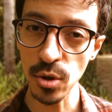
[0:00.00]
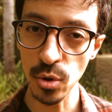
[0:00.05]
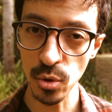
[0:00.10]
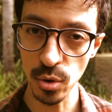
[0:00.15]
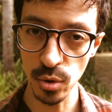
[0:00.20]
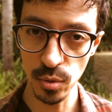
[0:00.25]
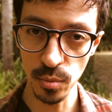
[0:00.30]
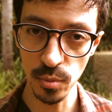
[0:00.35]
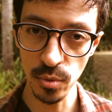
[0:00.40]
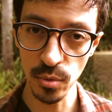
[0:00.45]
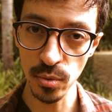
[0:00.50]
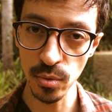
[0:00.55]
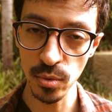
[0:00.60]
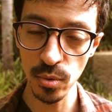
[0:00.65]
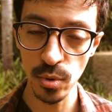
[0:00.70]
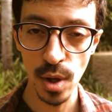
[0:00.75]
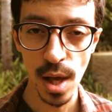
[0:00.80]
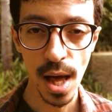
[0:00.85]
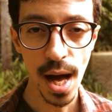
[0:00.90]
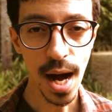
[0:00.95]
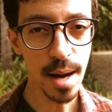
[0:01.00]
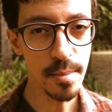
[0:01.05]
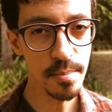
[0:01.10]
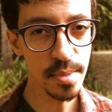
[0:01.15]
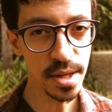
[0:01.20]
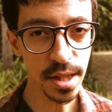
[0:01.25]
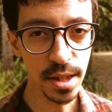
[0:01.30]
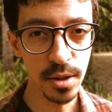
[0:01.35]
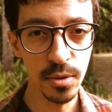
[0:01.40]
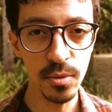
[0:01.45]
em todo mundo,
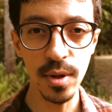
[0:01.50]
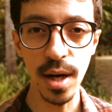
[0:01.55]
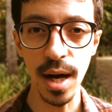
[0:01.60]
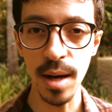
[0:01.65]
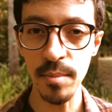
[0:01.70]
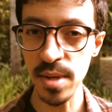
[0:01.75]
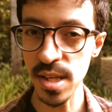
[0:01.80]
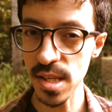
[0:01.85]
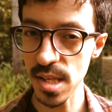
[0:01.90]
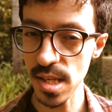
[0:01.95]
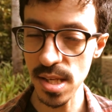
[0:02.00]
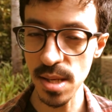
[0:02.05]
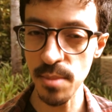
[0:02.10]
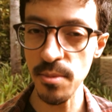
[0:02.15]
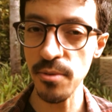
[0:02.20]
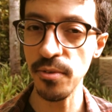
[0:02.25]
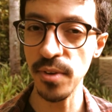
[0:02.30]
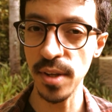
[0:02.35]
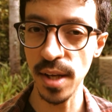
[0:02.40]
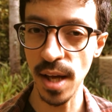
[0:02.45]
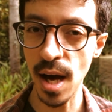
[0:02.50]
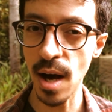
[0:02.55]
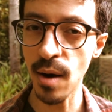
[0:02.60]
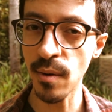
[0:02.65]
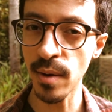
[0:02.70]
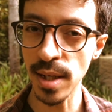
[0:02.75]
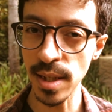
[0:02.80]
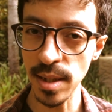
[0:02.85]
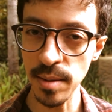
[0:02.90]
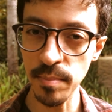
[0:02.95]
abrindo a mesa
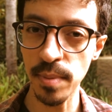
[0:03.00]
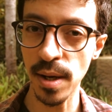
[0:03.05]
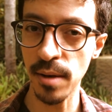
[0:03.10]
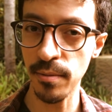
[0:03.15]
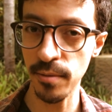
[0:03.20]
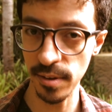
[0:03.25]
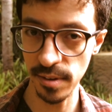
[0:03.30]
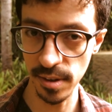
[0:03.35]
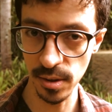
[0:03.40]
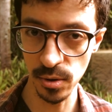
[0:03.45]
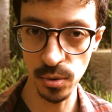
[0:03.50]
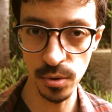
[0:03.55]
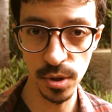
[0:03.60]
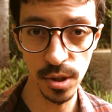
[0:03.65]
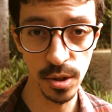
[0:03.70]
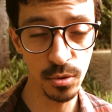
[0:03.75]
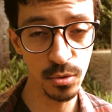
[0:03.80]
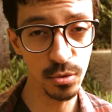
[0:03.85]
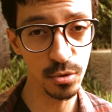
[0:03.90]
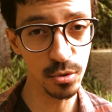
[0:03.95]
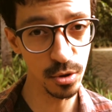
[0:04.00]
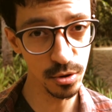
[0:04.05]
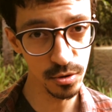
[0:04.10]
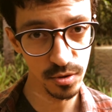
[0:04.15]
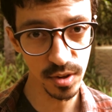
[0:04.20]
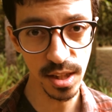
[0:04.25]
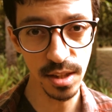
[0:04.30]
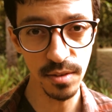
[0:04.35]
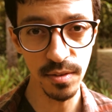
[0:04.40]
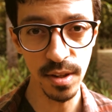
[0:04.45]
semifinal ali para fazer note nos
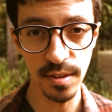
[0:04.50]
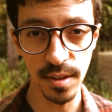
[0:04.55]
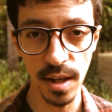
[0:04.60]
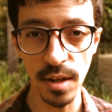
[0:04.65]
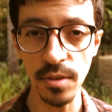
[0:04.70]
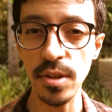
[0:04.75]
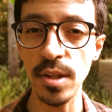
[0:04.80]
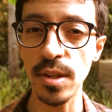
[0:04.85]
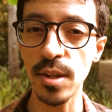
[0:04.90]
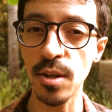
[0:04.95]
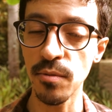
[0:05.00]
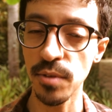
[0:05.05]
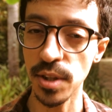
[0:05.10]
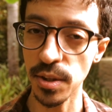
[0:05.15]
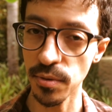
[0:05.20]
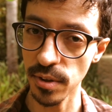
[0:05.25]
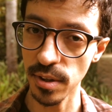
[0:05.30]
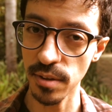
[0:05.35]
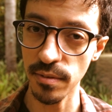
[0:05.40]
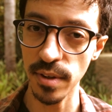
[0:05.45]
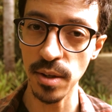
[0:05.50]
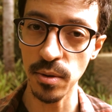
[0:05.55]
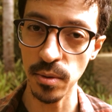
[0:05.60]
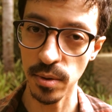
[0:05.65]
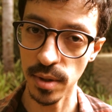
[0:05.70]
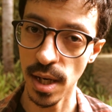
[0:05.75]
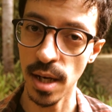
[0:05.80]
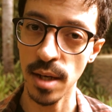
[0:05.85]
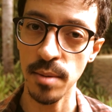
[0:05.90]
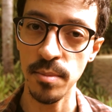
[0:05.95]
outros adversários que talvez você vai
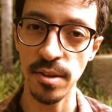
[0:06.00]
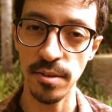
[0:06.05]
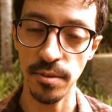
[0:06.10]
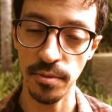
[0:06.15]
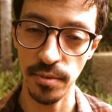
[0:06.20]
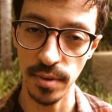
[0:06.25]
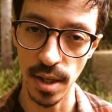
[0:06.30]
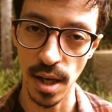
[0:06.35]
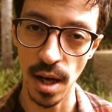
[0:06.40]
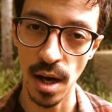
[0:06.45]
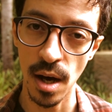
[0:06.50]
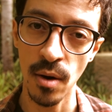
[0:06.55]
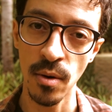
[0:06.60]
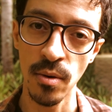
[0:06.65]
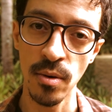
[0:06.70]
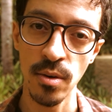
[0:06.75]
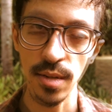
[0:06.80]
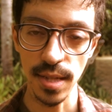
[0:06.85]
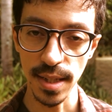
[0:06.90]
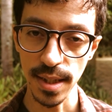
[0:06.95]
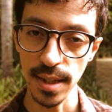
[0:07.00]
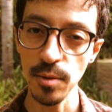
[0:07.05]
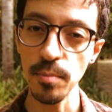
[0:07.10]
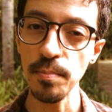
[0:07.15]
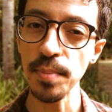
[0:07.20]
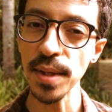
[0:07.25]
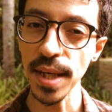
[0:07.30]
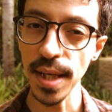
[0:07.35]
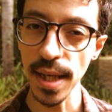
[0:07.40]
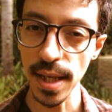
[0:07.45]
encontrar na mesa final, checando
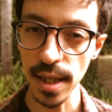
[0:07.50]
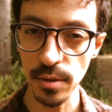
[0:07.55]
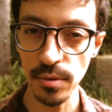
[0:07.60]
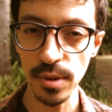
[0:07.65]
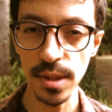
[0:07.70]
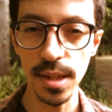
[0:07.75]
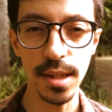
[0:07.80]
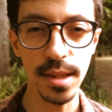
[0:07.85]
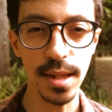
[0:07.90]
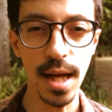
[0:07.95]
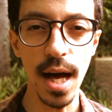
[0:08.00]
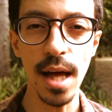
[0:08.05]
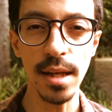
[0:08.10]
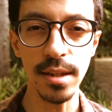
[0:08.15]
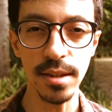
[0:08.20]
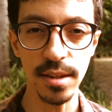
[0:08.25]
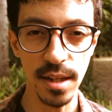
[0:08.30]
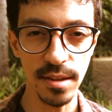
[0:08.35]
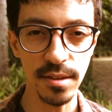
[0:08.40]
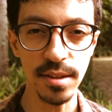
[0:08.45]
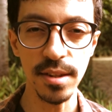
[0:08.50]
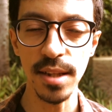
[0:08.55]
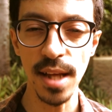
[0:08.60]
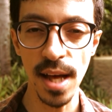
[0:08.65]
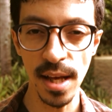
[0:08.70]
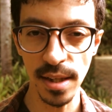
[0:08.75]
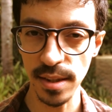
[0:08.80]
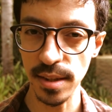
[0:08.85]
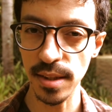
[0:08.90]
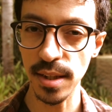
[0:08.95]
pequenos detalhes nas
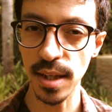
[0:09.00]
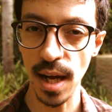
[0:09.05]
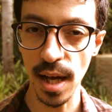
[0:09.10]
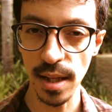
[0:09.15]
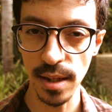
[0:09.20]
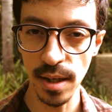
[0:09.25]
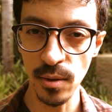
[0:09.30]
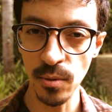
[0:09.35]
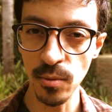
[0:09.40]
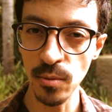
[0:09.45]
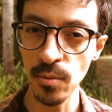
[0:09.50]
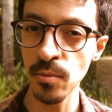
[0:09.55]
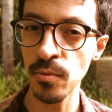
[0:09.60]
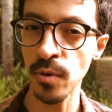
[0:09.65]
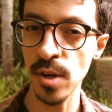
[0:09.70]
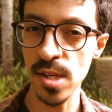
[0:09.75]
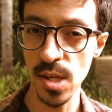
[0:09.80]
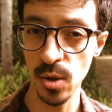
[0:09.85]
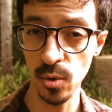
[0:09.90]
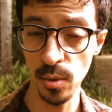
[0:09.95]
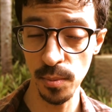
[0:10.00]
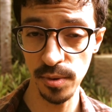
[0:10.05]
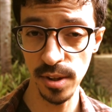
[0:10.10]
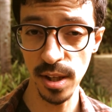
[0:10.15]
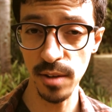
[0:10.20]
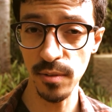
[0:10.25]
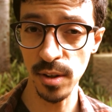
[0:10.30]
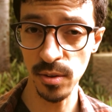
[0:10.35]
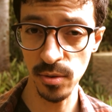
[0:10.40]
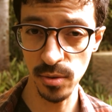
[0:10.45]
stats de cada um, fazendo
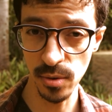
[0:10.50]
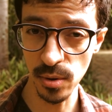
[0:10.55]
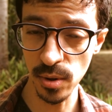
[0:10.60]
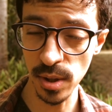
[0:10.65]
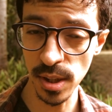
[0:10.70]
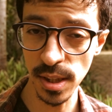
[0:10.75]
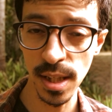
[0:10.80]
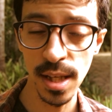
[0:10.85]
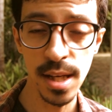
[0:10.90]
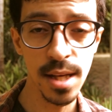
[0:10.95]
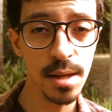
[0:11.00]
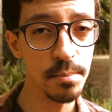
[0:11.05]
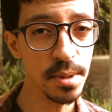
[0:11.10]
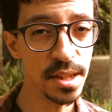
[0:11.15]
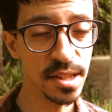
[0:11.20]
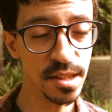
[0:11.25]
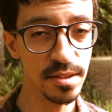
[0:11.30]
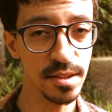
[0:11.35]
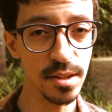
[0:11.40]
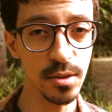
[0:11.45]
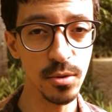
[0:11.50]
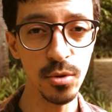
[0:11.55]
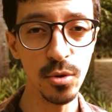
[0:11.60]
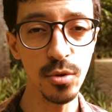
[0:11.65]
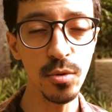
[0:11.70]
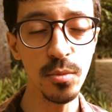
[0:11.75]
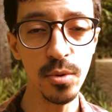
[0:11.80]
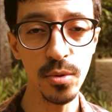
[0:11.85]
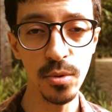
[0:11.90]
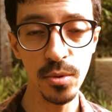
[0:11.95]
observações, pesquisando
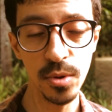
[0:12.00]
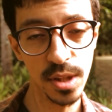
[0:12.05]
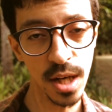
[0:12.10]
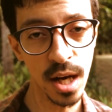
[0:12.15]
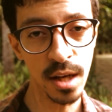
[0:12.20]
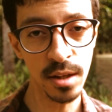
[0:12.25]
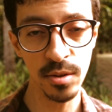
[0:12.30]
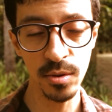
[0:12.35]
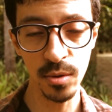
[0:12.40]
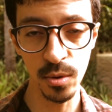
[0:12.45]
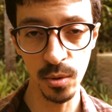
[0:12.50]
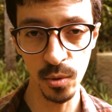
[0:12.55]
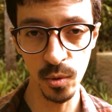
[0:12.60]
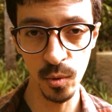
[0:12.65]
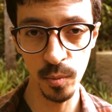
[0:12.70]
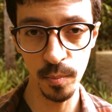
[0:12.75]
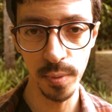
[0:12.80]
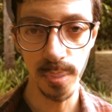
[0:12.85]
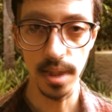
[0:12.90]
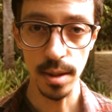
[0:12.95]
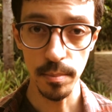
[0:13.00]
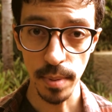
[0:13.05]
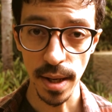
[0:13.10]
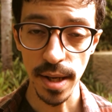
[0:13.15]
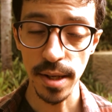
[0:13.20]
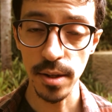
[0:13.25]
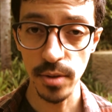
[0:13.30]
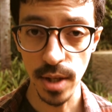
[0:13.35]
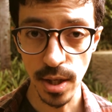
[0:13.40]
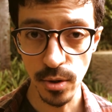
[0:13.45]
todo mundo no Sharkscope,
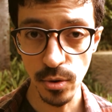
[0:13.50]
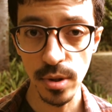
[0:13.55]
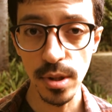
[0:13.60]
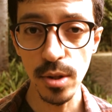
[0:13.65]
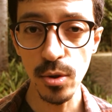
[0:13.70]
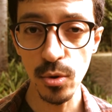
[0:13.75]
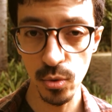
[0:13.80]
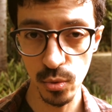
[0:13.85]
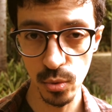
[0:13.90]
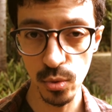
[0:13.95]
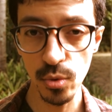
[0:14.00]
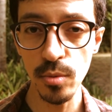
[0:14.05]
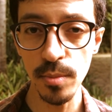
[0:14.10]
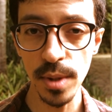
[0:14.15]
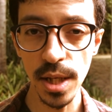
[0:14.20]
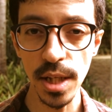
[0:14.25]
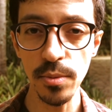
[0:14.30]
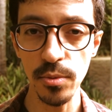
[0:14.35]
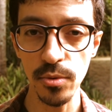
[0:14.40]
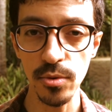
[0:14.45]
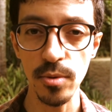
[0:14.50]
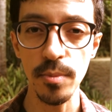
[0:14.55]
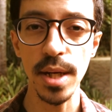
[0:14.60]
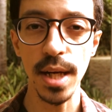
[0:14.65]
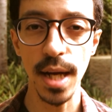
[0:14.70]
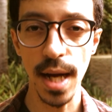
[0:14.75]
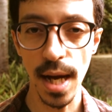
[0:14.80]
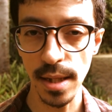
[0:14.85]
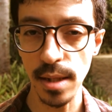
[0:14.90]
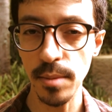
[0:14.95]
reparando e anotando tudo mesmo sobre
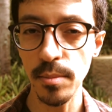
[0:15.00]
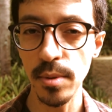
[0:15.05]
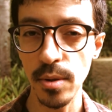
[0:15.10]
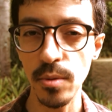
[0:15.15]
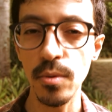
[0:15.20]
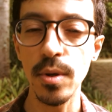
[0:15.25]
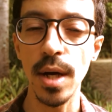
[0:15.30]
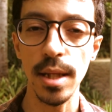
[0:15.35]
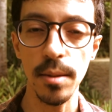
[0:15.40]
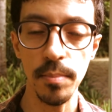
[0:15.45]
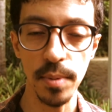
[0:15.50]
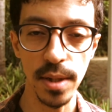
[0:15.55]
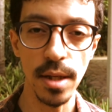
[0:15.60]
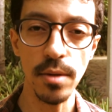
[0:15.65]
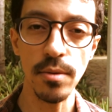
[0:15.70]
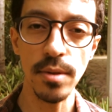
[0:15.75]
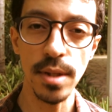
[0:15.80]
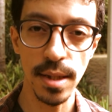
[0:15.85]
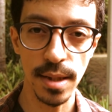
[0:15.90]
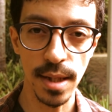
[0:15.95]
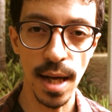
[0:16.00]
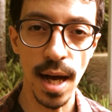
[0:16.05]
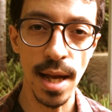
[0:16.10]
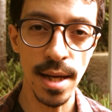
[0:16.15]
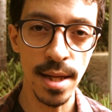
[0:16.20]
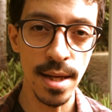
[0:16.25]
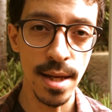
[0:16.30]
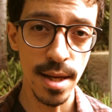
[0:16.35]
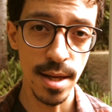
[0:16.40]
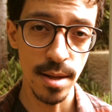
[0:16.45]
cada mão, cada pequeno
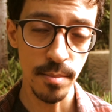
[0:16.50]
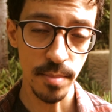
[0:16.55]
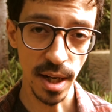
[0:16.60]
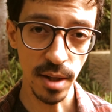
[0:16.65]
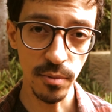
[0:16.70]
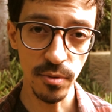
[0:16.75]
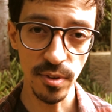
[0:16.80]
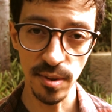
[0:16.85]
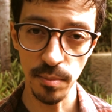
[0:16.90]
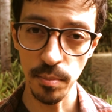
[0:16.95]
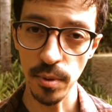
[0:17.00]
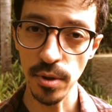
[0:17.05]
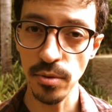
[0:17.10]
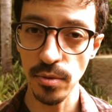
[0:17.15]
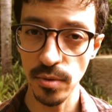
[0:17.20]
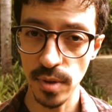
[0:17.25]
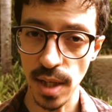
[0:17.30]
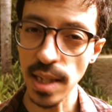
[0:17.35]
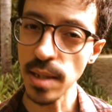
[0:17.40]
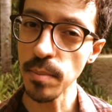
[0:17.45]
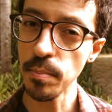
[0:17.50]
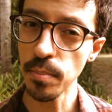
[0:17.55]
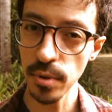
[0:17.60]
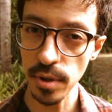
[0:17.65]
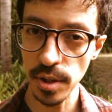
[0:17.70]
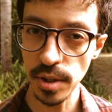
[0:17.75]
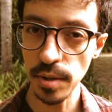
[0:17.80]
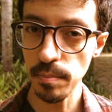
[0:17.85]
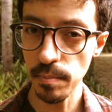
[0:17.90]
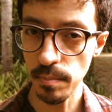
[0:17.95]
detalhe para que você possa usar
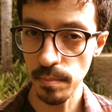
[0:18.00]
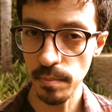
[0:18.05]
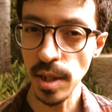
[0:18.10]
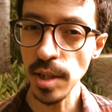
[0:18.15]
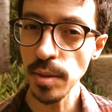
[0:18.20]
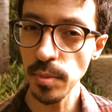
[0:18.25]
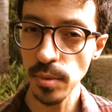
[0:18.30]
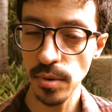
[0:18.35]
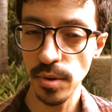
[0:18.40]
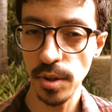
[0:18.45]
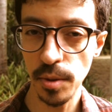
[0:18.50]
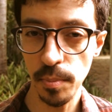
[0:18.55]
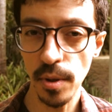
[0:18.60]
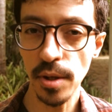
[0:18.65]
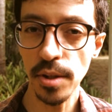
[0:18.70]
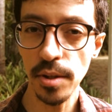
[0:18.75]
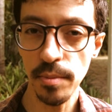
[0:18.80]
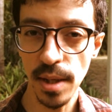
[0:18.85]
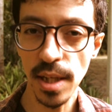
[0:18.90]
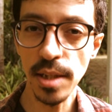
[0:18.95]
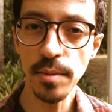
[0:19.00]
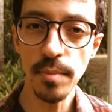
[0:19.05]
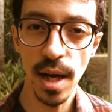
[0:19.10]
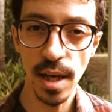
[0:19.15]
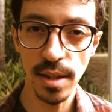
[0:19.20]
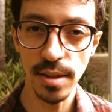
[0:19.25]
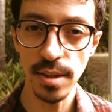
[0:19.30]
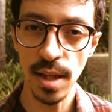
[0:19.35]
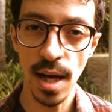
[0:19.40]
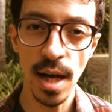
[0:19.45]
depois, mesmo nos esportes mais
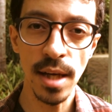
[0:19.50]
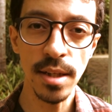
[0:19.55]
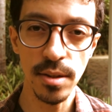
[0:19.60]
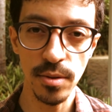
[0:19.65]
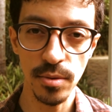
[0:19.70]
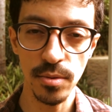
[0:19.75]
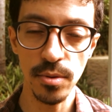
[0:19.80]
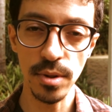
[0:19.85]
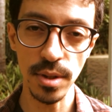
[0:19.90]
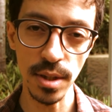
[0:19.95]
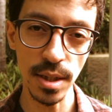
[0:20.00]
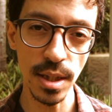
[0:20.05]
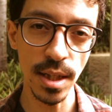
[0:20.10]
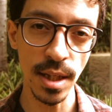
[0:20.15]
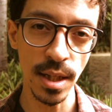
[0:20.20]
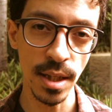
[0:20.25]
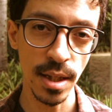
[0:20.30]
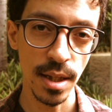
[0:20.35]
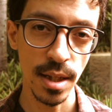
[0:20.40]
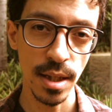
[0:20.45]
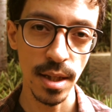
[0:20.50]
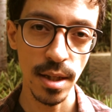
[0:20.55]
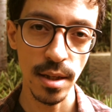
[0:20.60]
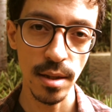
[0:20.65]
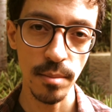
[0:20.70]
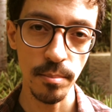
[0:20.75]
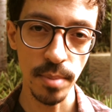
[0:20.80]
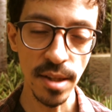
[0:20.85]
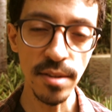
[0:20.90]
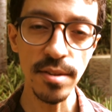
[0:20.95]
marginais que surgirem.
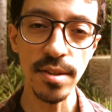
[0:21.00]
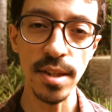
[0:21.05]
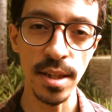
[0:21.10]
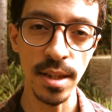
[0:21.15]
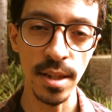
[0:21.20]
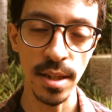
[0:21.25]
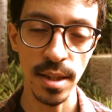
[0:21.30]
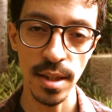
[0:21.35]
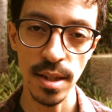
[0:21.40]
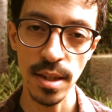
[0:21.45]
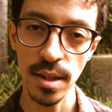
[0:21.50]
Pensa aí,